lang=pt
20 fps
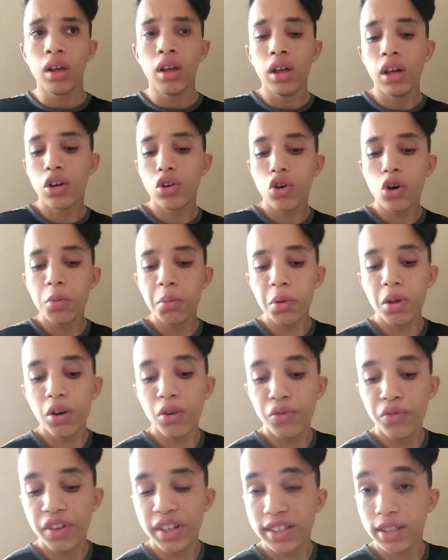E como que eu
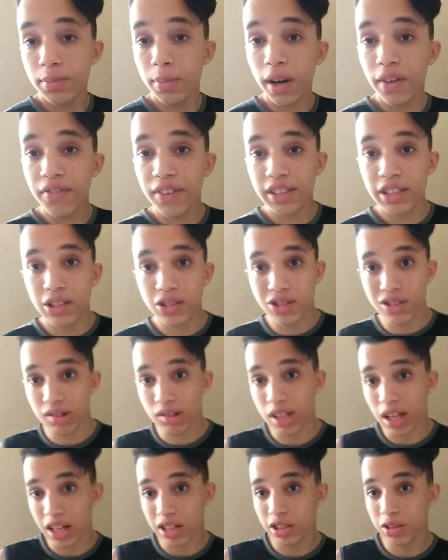fiz? Pra fazer os
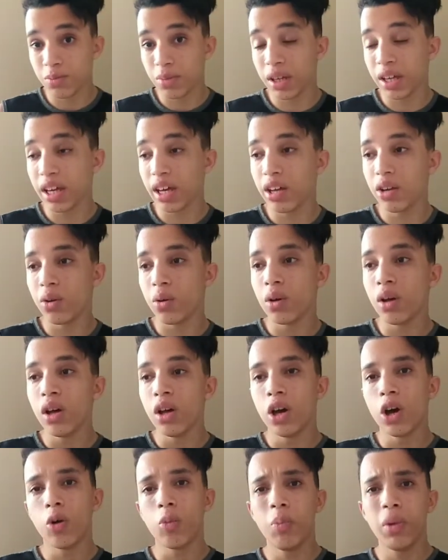halteres pequenos,
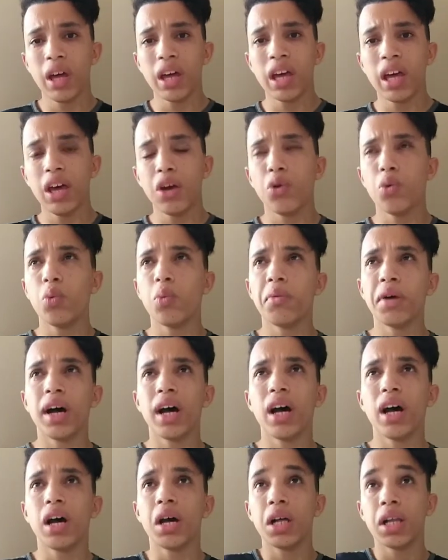eu peguei
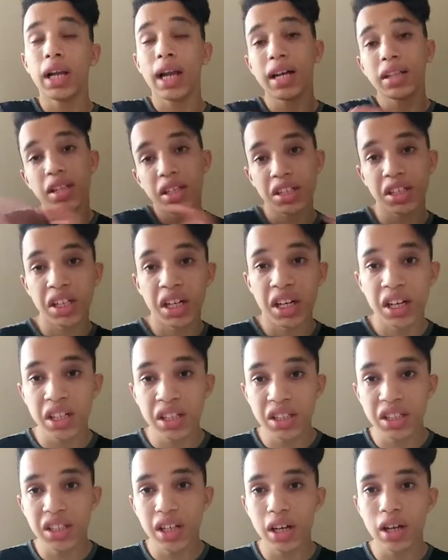uma lata de
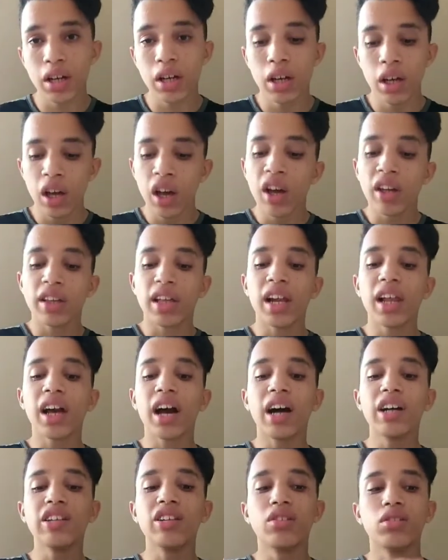cândida, tá
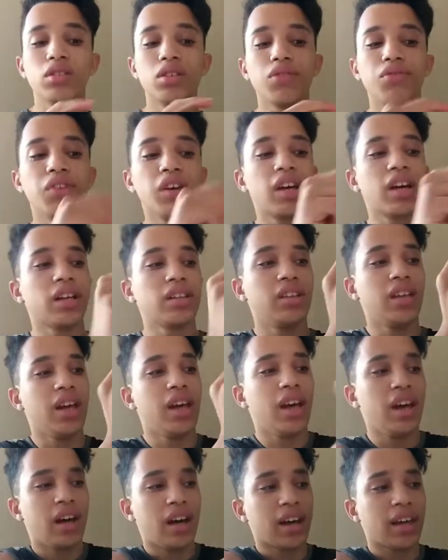ligado? Onde fica
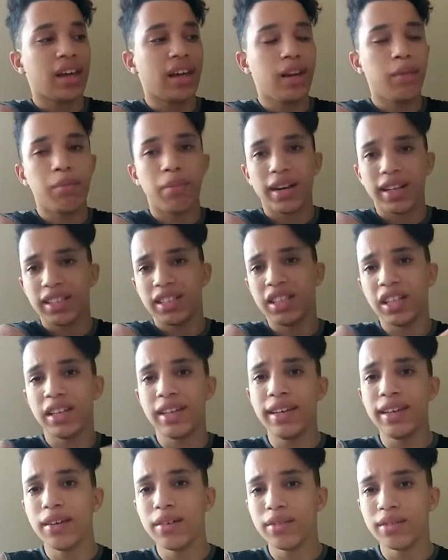até aquele
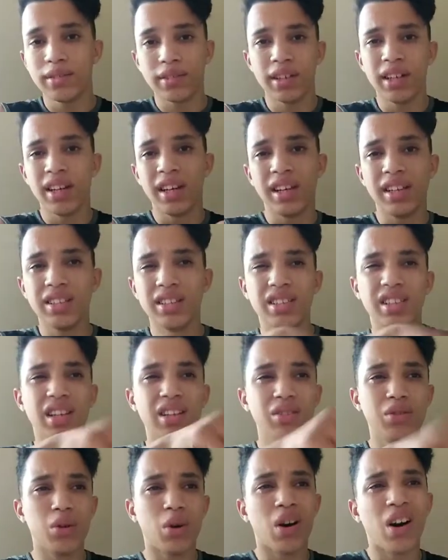plastiquinho
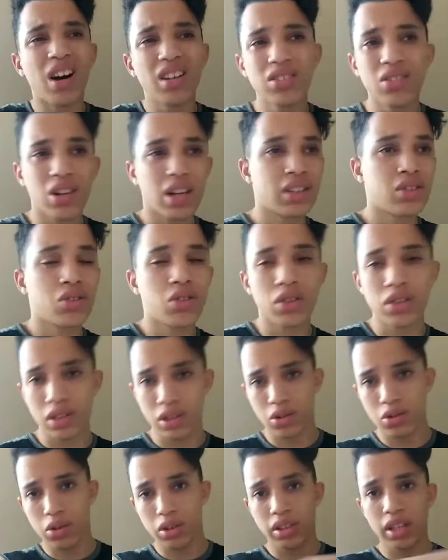escrito rótulo, as coisas
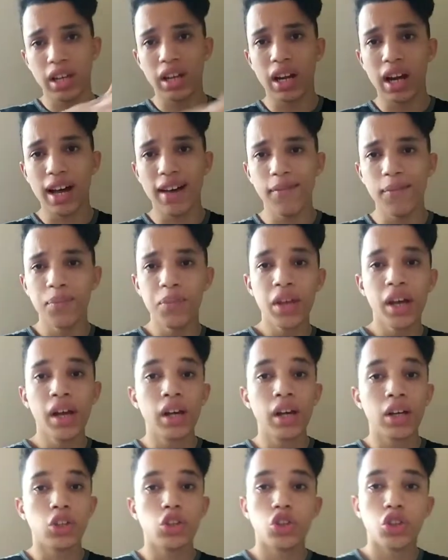eu cortei lá.
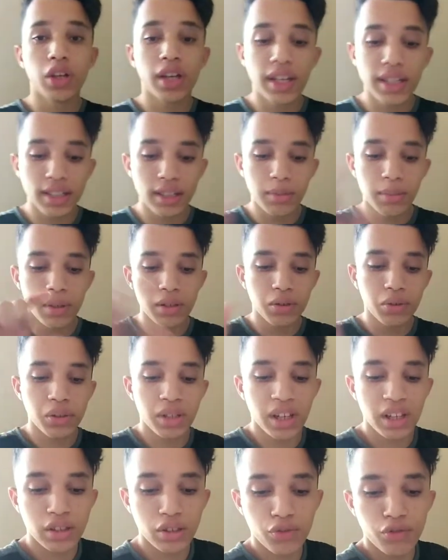Joguei cimento
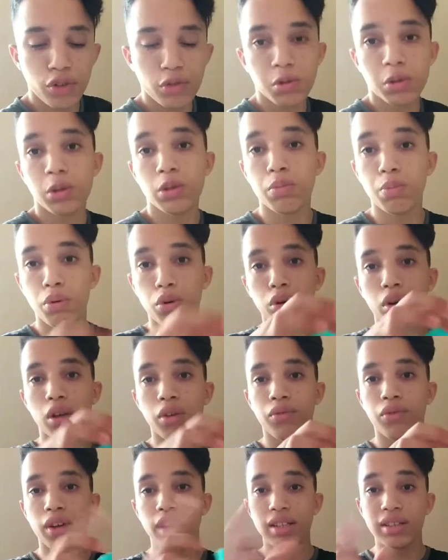dentro, vamos supor que
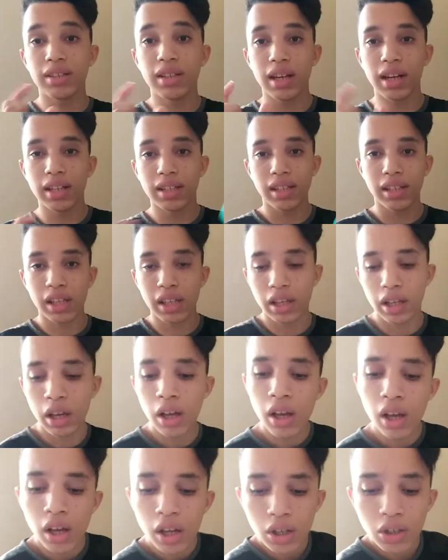foi essa lata aqui.
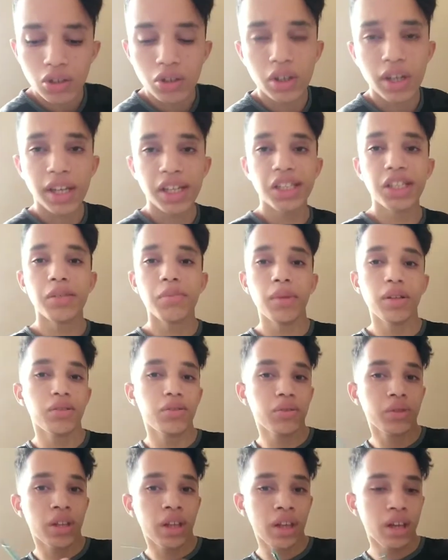Joguei
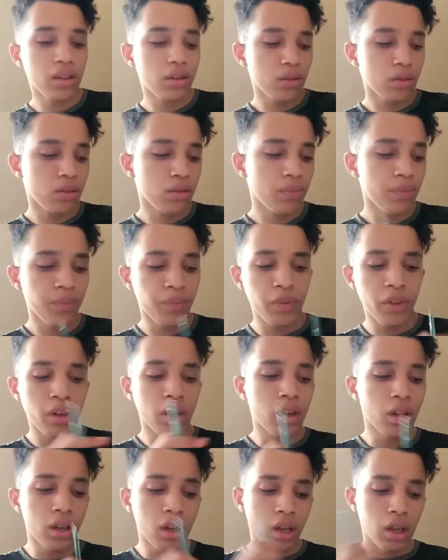cimento dentro,
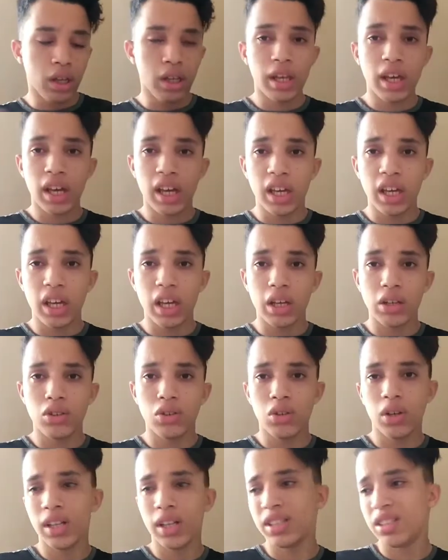e aí
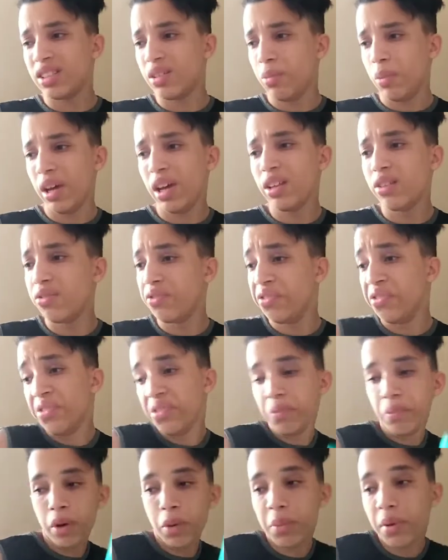joguei cimento,
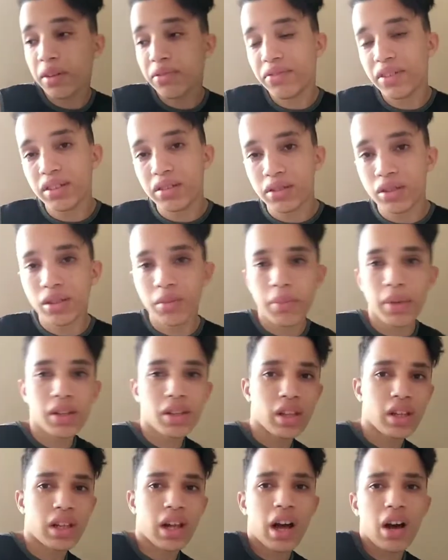meu pai fez o cimento
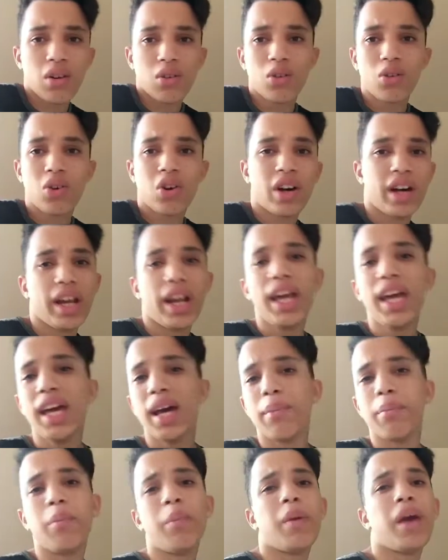e tal, colocou
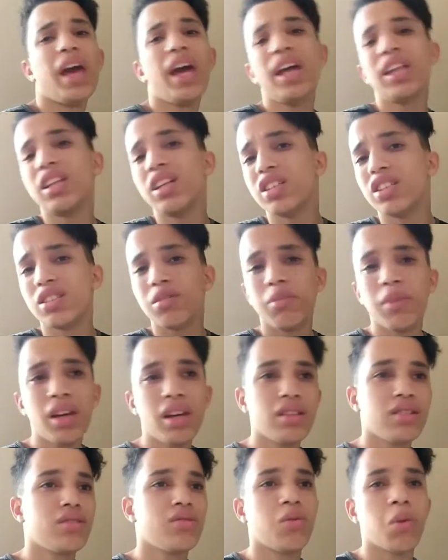areia, pedra,
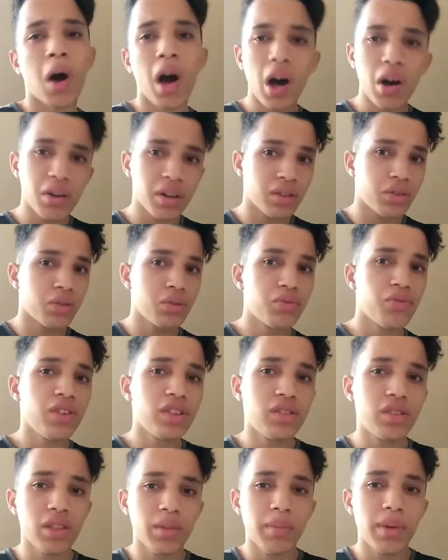cimento, algo e tudo,
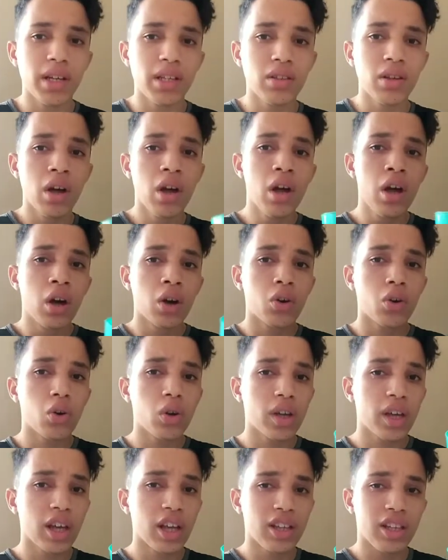fez o cimento,
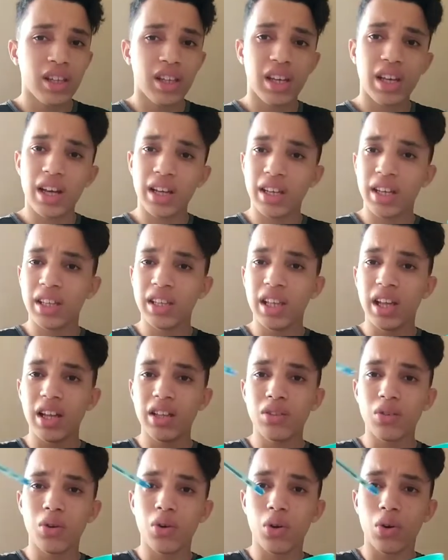coloquei aqui
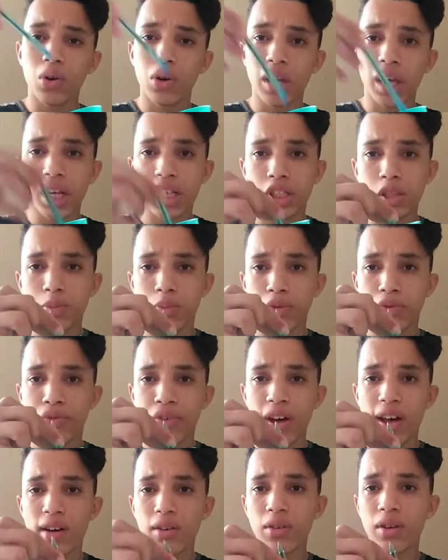dentro, coloquei tipo
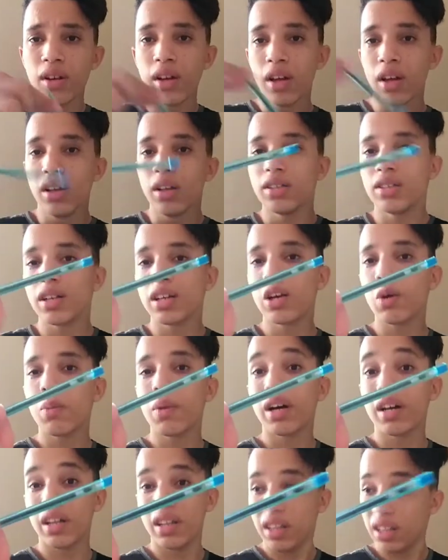ferro, isso aqui é
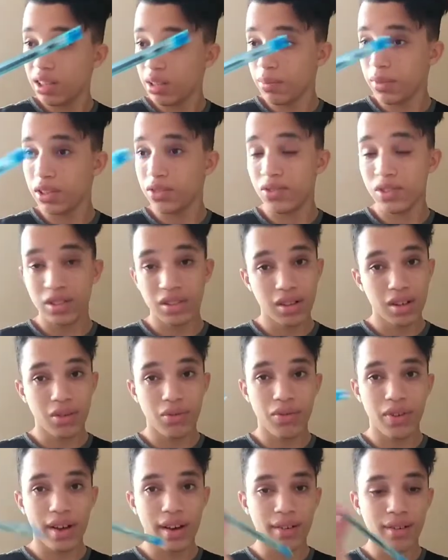uma caneta mas fiz que é o
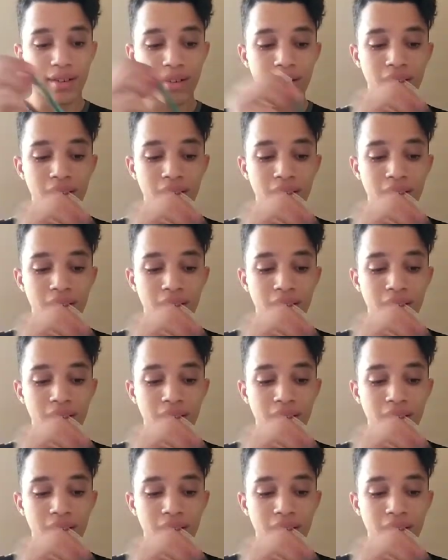ferro.